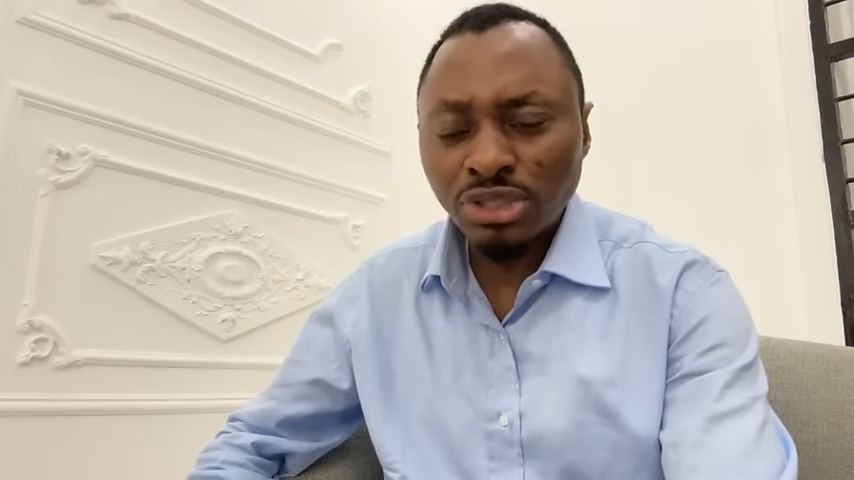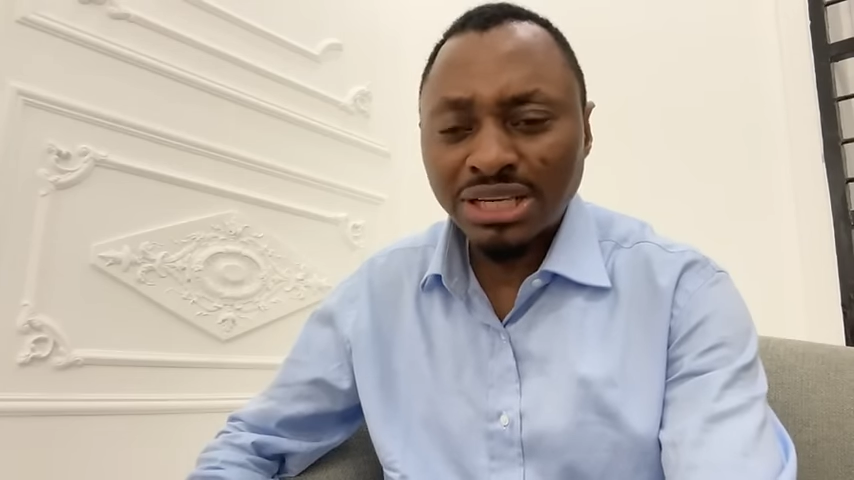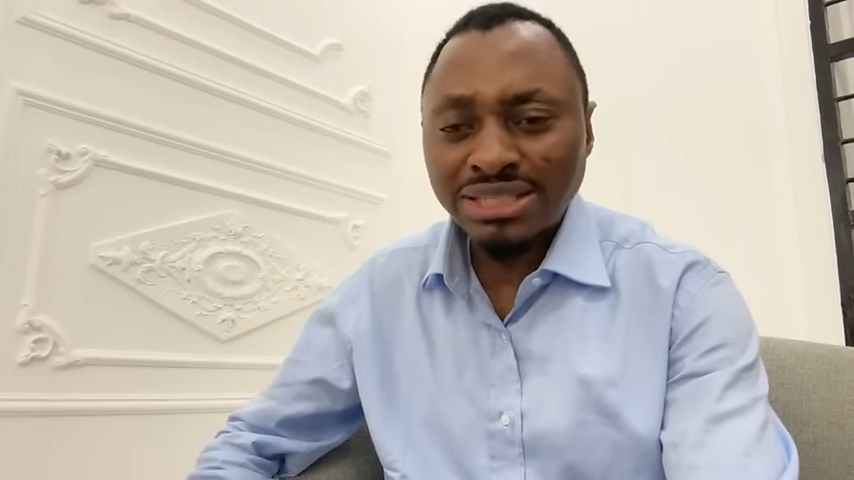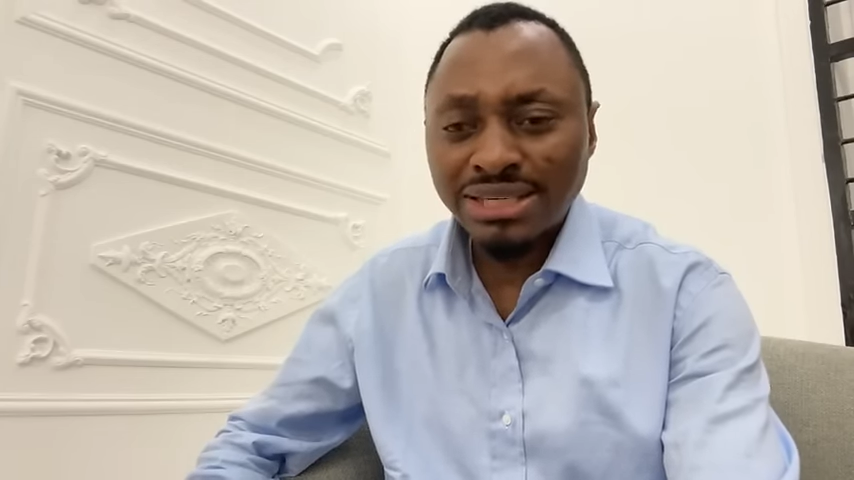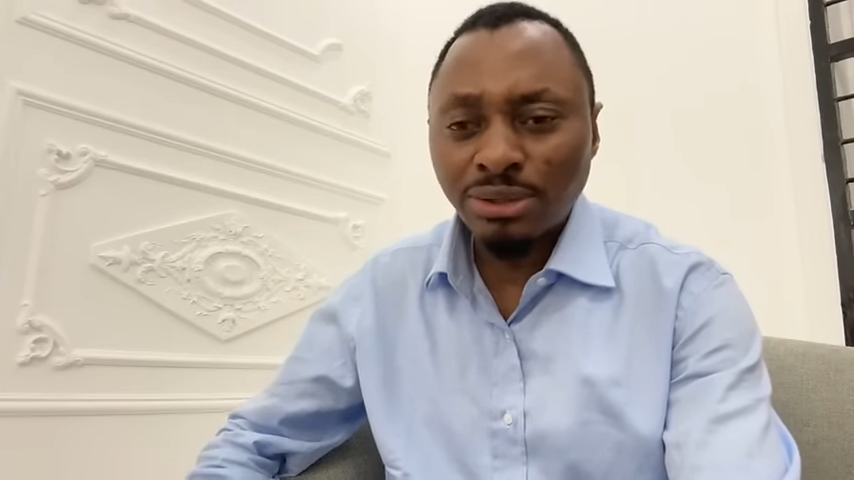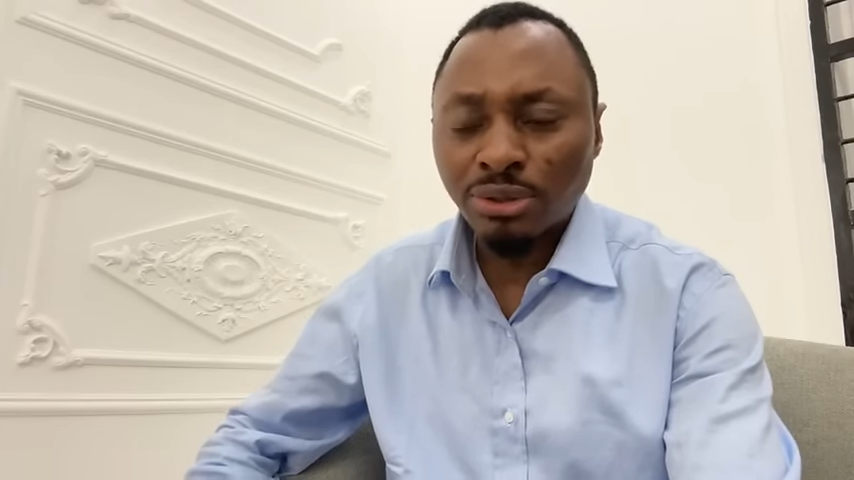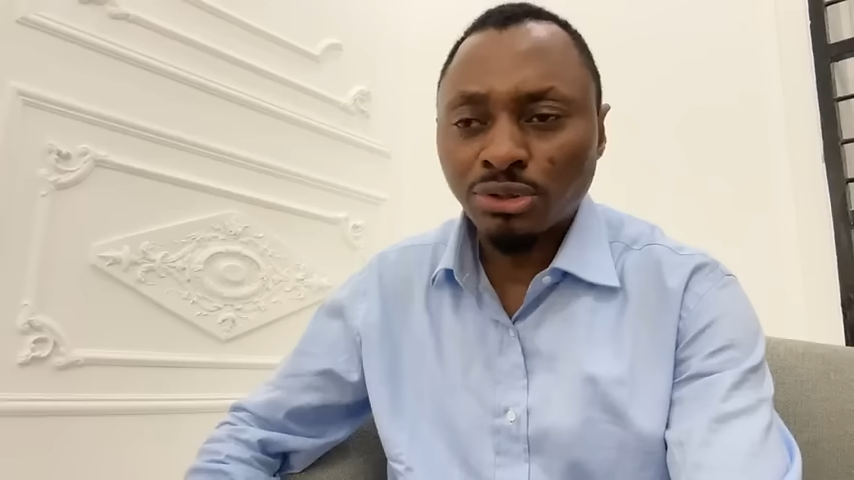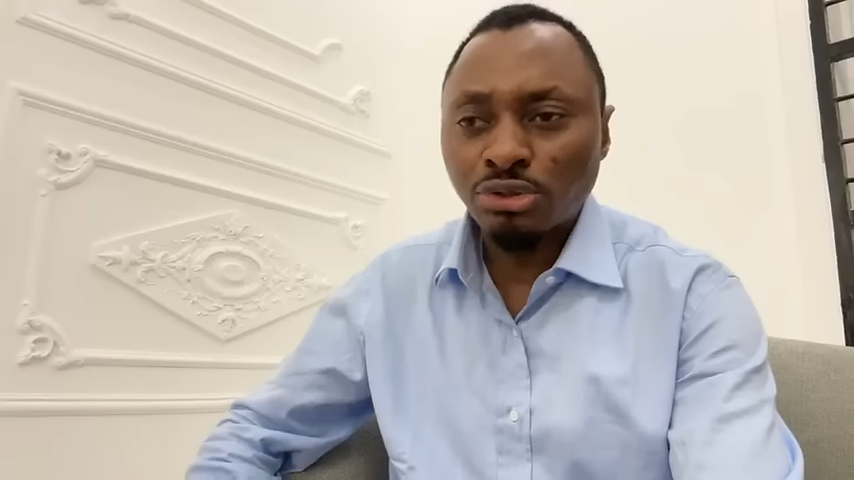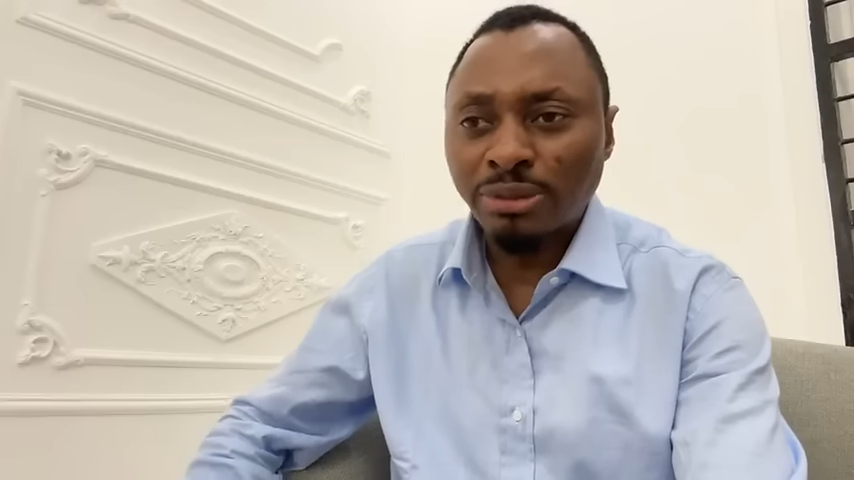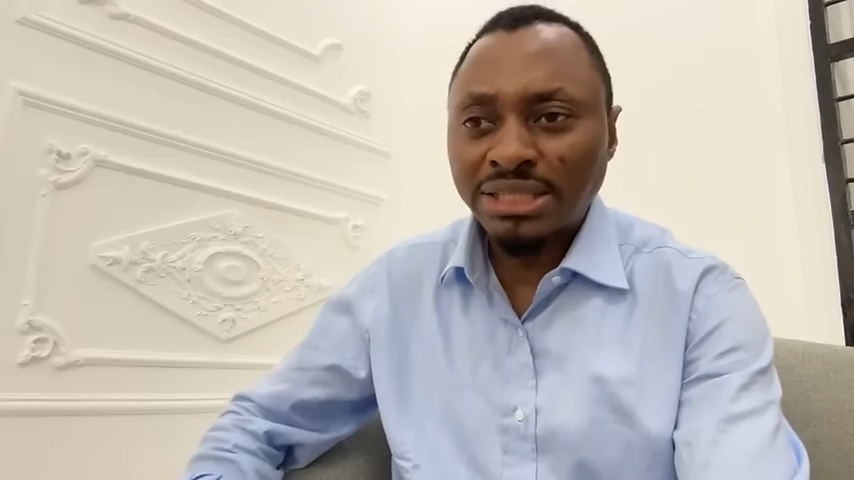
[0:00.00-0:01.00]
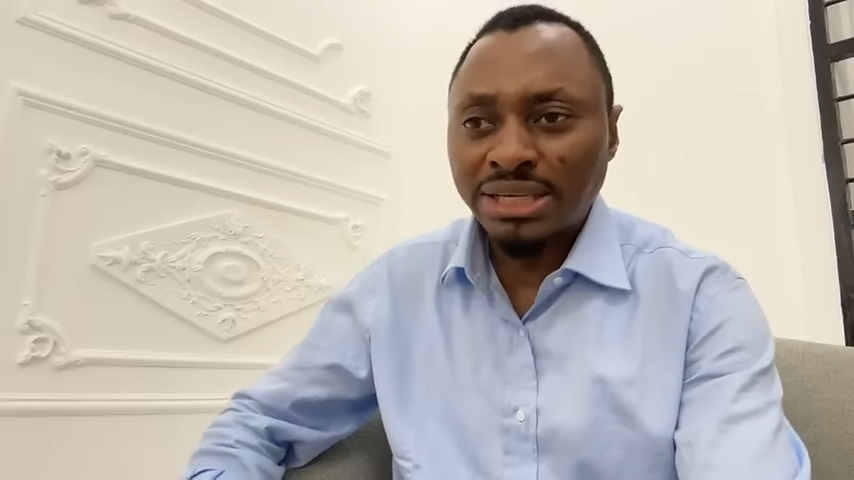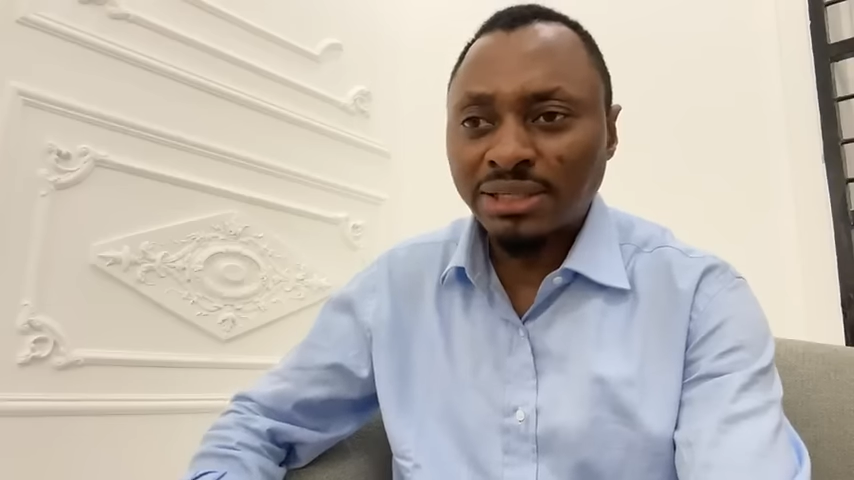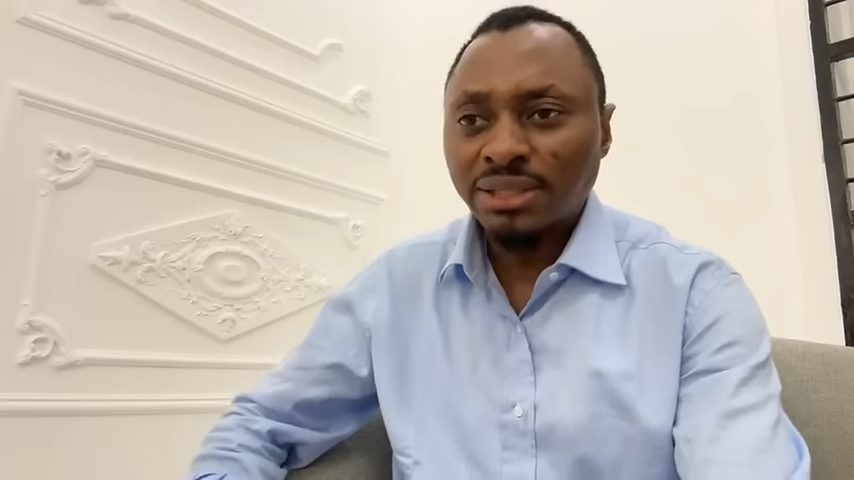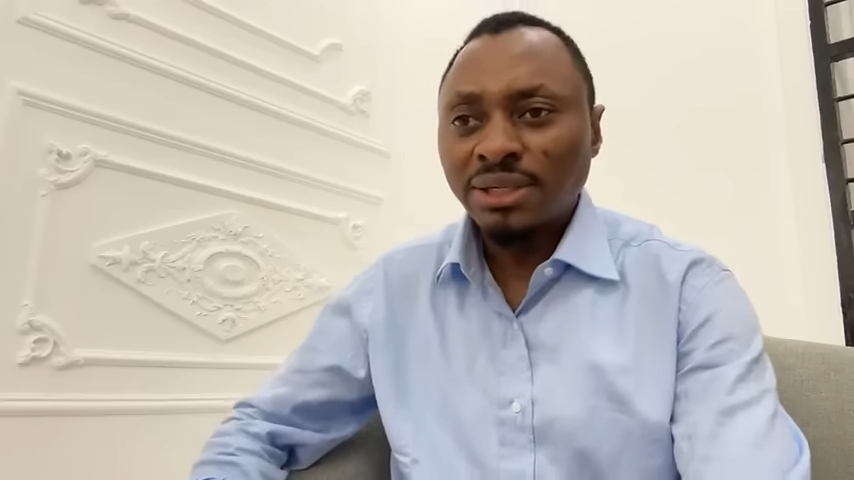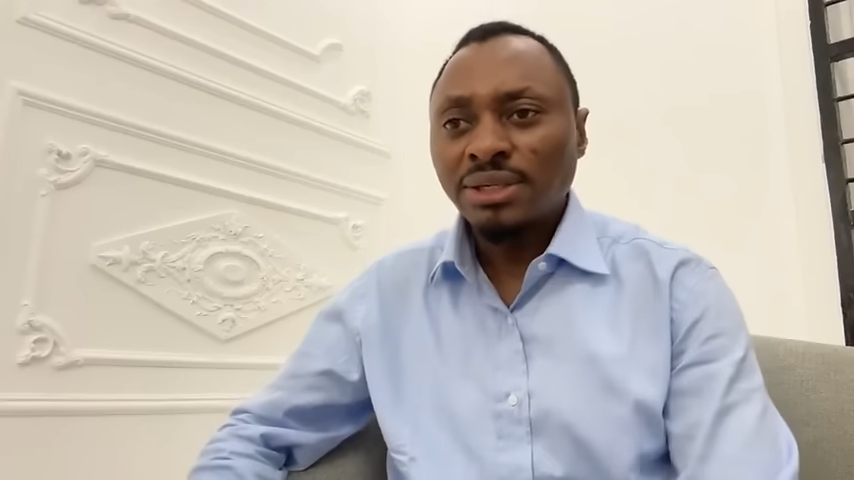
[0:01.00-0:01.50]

jusqu'à 5h du matin